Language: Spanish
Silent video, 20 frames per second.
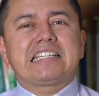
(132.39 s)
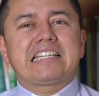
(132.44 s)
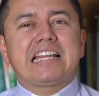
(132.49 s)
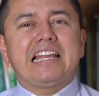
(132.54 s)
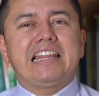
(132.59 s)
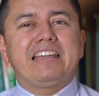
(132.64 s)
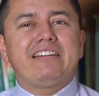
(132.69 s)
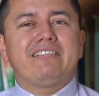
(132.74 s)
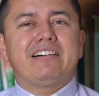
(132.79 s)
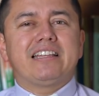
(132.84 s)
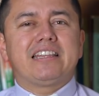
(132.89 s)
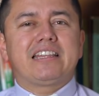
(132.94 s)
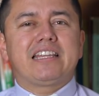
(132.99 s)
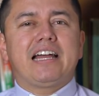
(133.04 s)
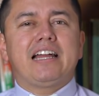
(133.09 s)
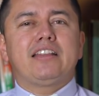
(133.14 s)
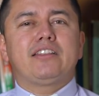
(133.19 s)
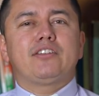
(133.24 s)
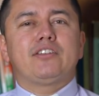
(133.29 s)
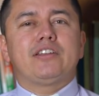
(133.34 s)
está
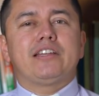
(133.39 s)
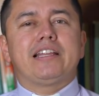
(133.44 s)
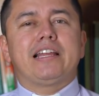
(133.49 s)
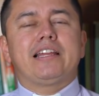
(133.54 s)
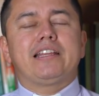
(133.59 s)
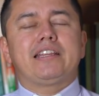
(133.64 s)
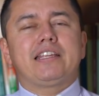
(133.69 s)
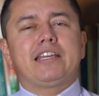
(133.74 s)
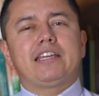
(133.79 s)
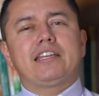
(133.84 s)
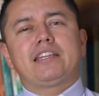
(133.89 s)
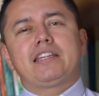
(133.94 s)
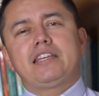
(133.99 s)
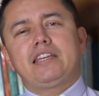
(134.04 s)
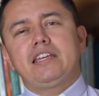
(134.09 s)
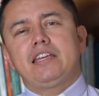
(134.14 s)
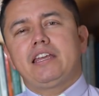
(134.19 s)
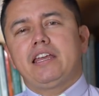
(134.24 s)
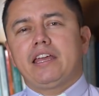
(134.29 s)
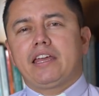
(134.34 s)
levantando delante de
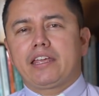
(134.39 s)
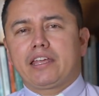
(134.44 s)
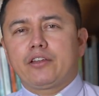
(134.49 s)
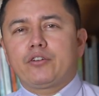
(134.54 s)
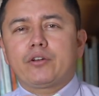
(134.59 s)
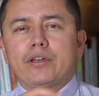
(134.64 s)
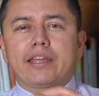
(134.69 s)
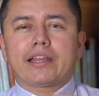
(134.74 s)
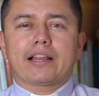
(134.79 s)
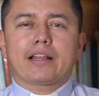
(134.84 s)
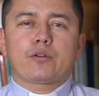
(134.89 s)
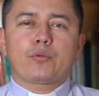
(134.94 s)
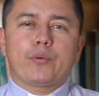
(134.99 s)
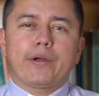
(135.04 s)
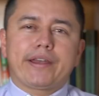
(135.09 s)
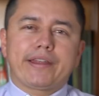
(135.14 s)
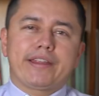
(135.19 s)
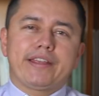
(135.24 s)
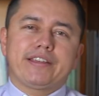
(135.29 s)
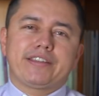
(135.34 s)
ti, quiero que
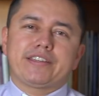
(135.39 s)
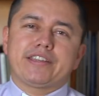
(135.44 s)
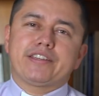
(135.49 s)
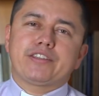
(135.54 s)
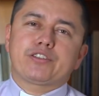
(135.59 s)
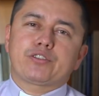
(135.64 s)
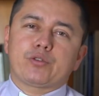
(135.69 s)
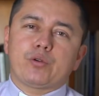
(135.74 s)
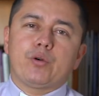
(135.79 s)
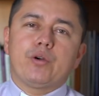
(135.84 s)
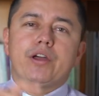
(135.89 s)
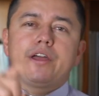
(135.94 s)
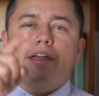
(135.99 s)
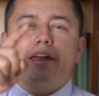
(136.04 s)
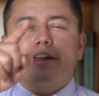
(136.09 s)
recuerdes esto.